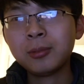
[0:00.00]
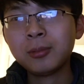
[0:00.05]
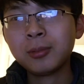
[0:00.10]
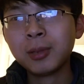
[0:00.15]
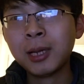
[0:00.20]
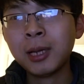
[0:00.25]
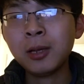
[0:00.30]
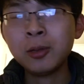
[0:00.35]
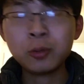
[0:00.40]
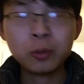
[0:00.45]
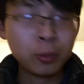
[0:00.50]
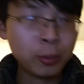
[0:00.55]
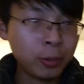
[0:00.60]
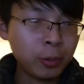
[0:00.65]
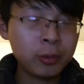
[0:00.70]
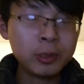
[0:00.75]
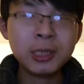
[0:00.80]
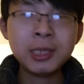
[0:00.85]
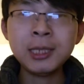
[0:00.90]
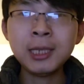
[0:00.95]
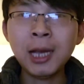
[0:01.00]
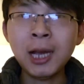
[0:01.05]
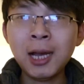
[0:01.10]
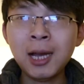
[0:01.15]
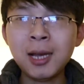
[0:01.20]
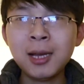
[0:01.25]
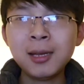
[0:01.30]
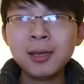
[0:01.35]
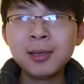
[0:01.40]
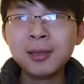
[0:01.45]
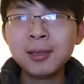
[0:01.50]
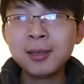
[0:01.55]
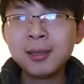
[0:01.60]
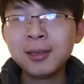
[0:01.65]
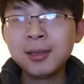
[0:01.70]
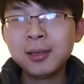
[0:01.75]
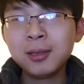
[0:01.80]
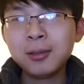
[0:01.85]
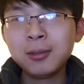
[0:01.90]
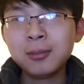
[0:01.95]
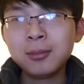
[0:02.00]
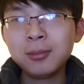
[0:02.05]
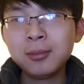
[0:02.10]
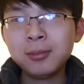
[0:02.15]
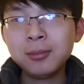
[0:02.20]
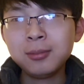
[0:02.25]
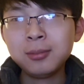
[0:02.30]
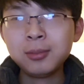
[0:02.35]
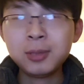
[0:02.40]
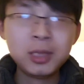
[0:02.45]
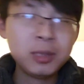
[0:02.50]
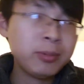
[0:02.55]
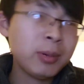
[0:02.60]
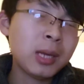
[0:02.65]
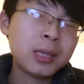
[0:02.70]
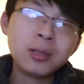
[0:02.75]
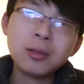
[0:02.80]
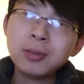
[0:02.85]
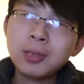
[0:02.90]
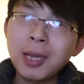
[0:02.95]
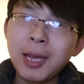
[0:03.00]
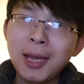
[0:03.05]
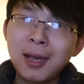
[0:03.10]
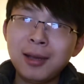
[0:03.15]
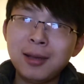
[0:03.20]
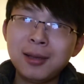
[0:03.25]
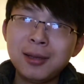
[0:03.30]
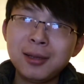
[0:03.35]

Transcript: 还有做游戏啊，基本上都这样。